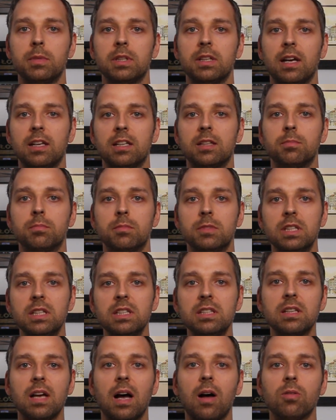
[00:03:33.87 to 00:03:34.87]
mit einem
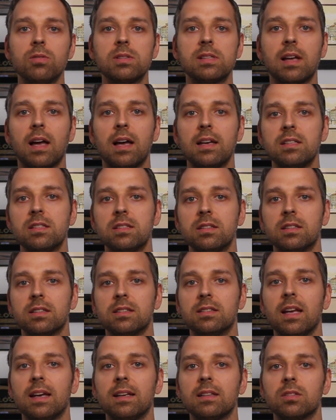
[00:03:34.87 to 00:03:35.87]
nicht ausreichend
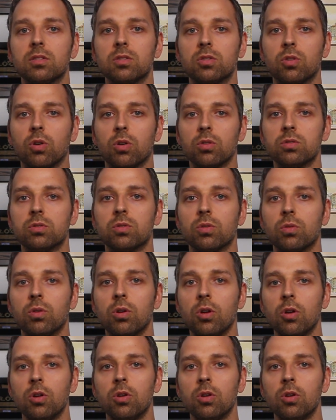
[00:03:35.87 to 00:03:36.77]
gedeckten Konto